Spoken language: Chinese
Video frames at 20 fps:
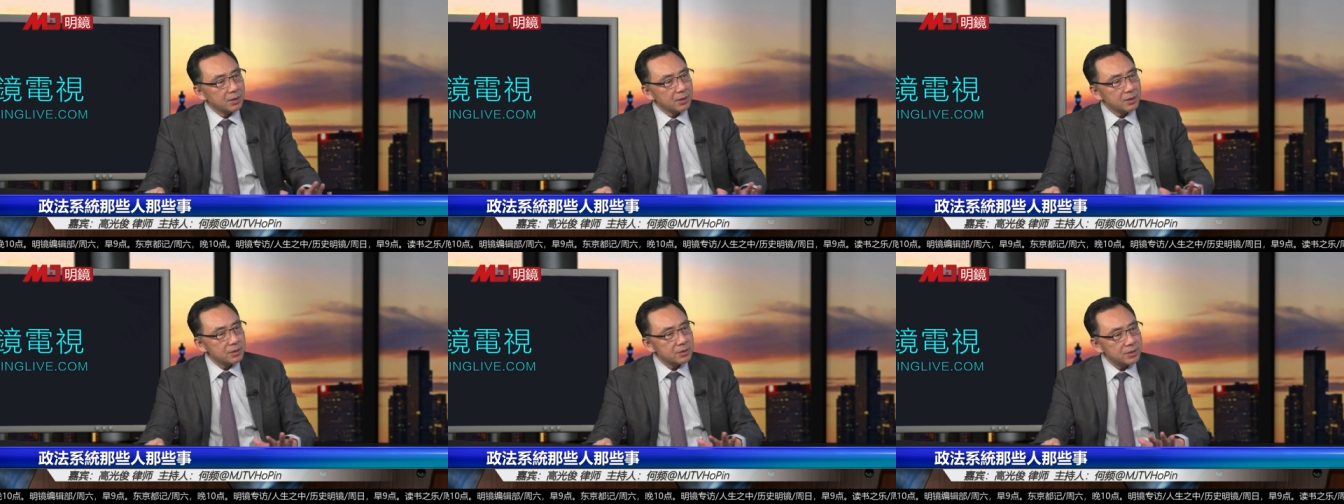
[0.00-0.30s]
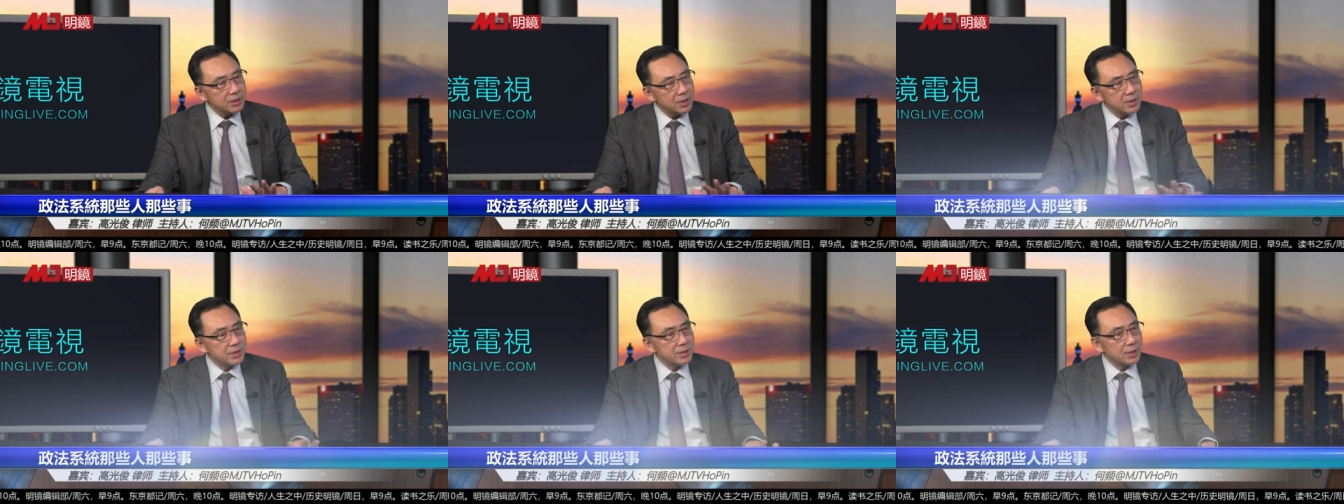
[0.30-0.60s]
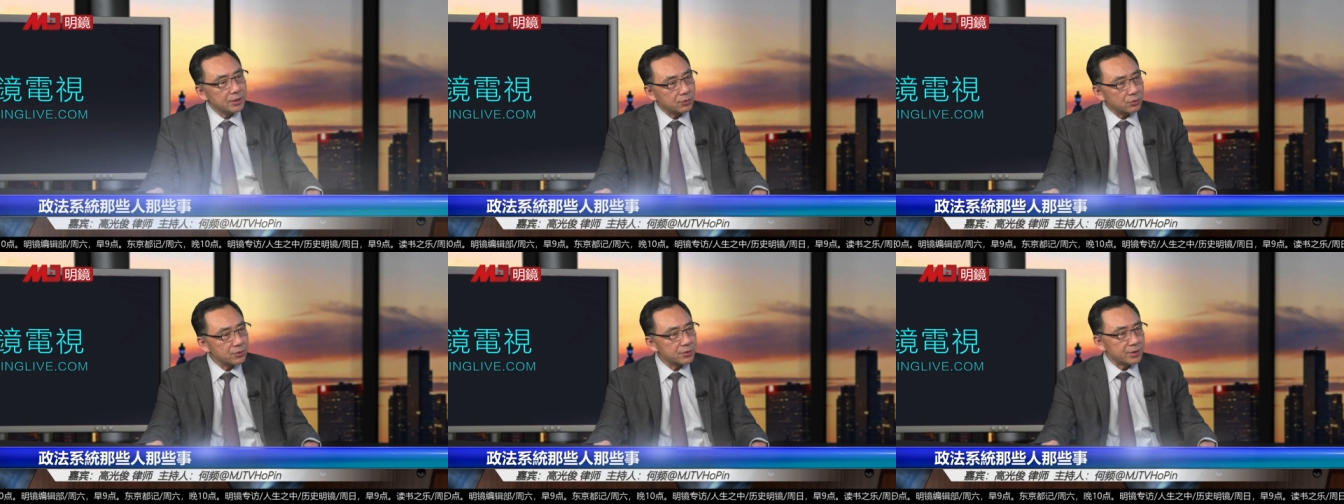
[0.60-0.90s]
这
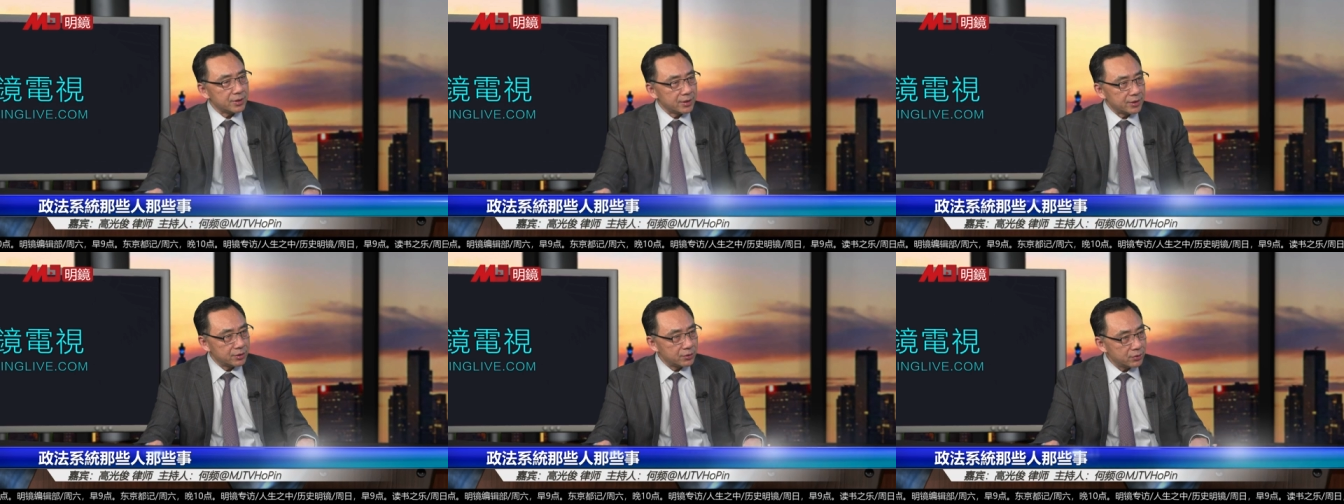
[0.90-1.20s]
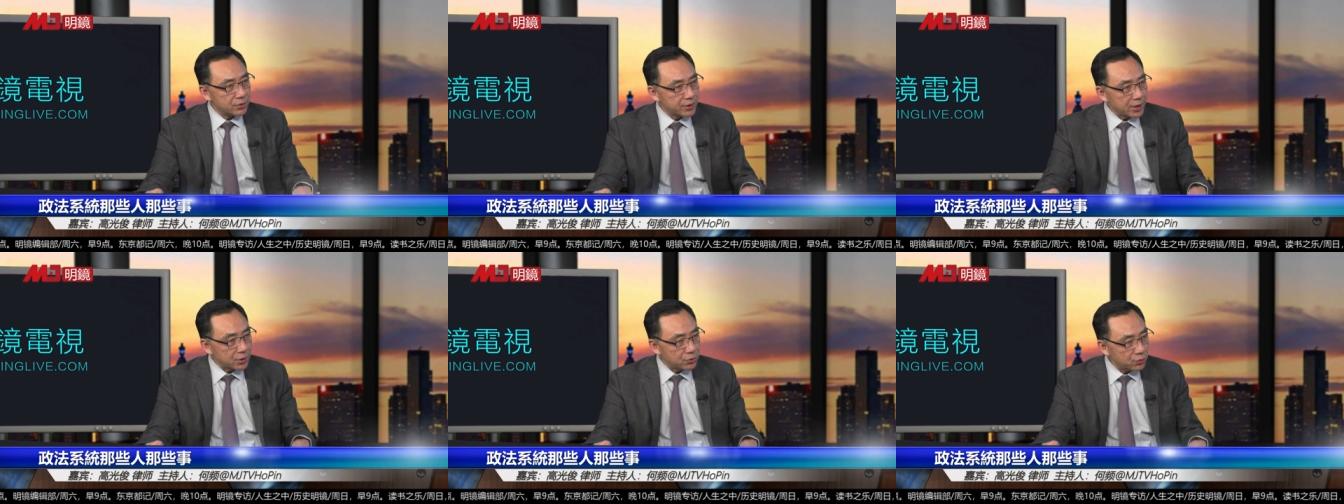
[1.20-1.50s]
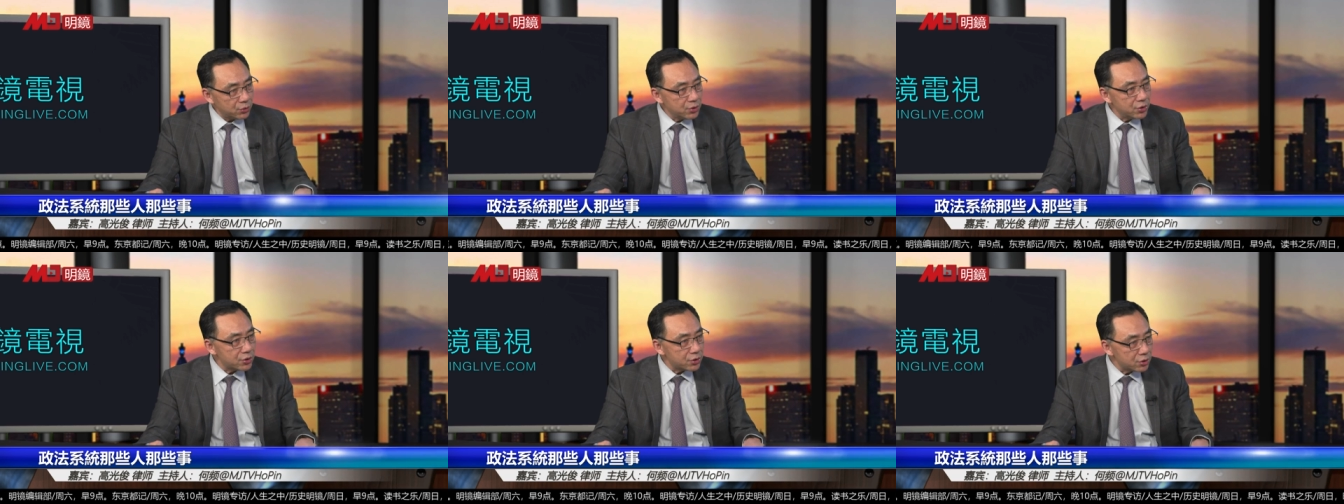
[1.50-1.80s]
些东西就是在
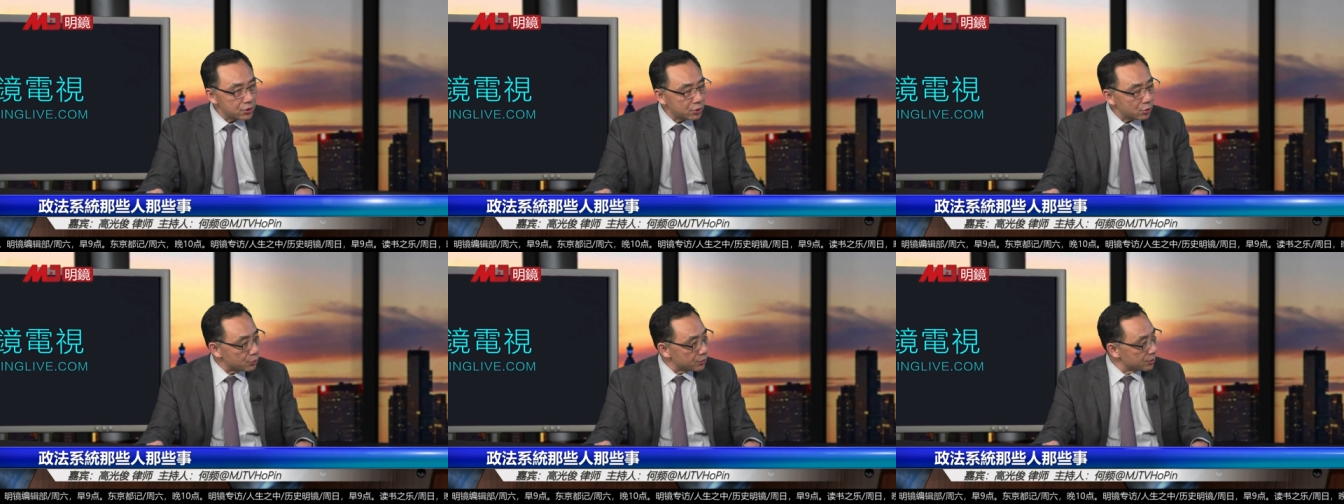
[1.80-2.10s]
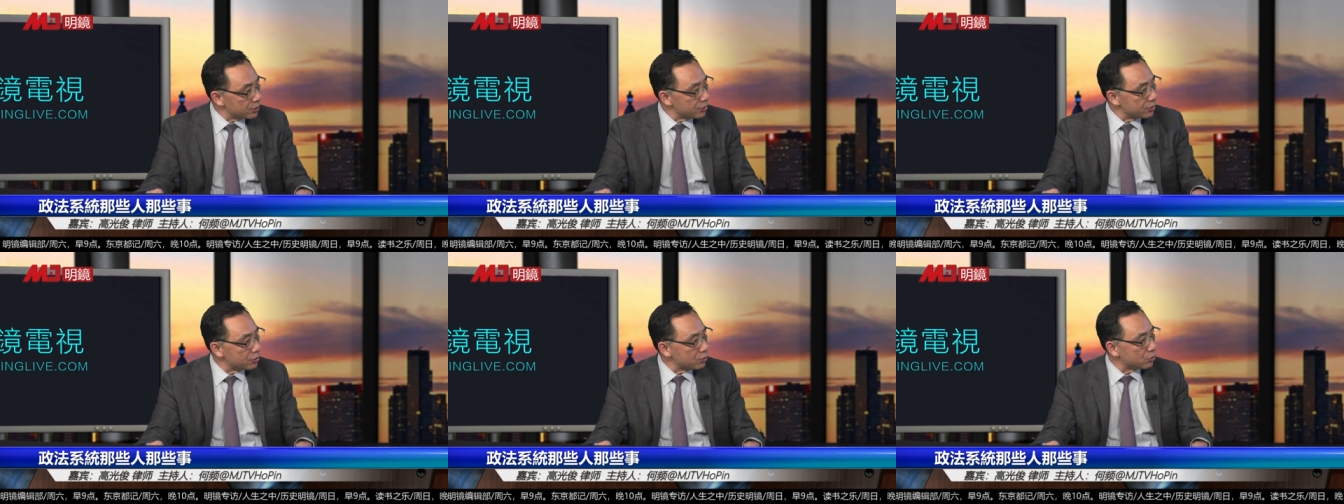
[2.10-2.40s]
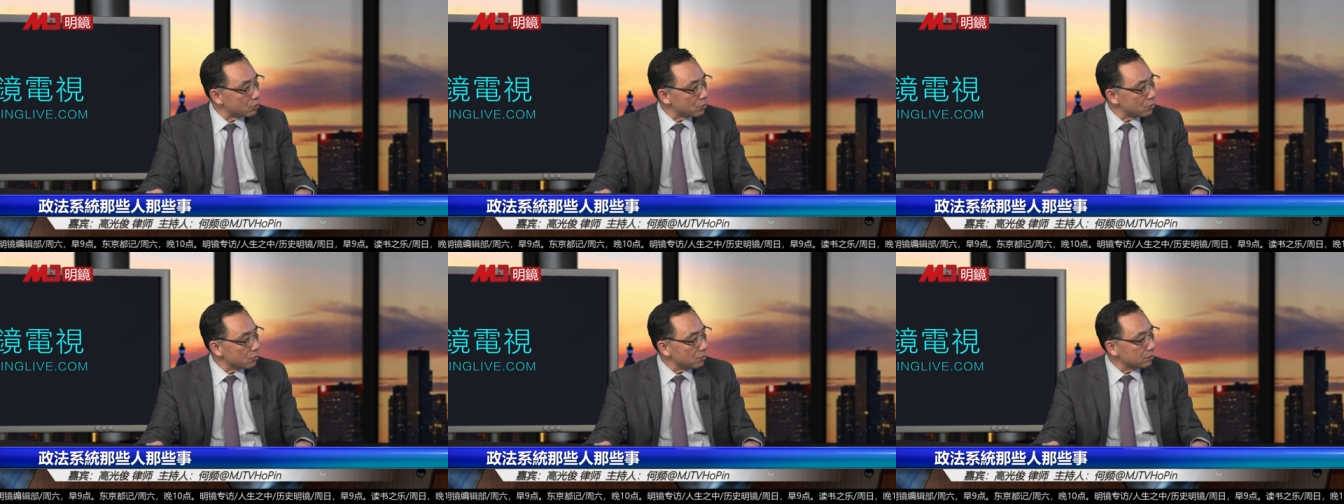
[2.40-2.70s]
军事斗争之
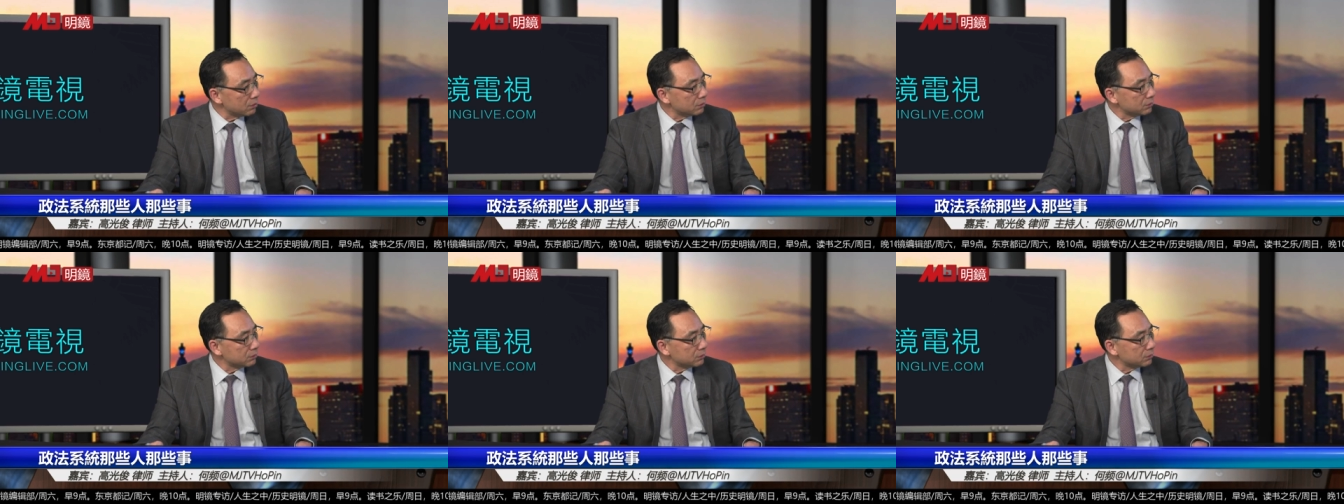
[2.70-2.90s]
中，